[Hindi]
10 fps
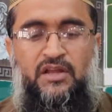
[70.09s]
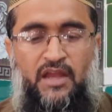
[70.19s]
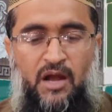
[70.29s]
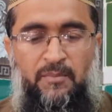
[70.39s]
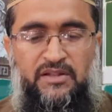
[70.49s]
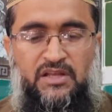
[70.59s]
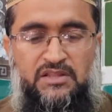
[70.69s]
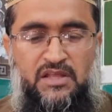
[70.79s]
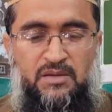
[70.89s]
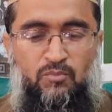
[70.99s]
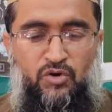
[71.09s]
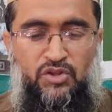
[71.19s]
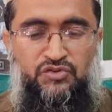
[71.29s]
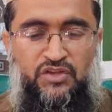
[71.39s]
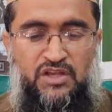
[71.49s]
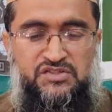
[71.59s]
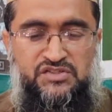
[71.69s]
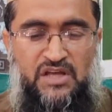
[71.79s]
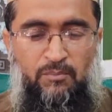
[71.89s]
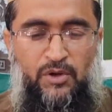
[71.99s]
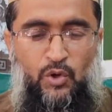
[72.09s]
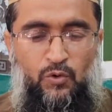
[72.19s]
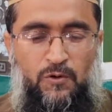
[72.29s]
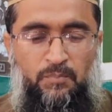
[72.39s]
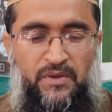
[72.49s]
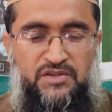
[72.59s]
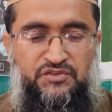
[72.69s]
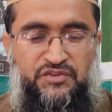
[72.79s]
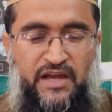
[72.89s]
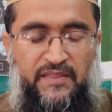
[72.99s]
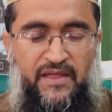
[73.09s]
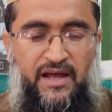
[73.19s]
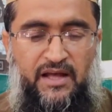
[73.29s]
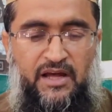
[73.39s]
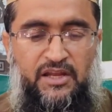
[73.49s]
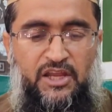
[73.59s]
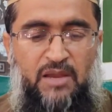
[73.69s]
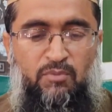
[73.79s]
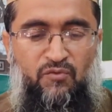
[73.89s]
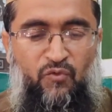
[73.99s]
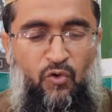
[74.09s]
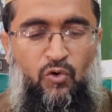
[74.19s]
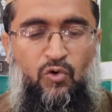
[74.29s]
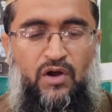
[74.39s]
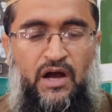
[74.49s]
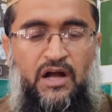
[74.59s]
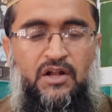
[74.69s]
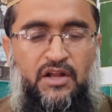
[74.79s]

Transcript: क़्यामत के दिन मुझसे सब लोगों में ज़्यादा करीब वो होगा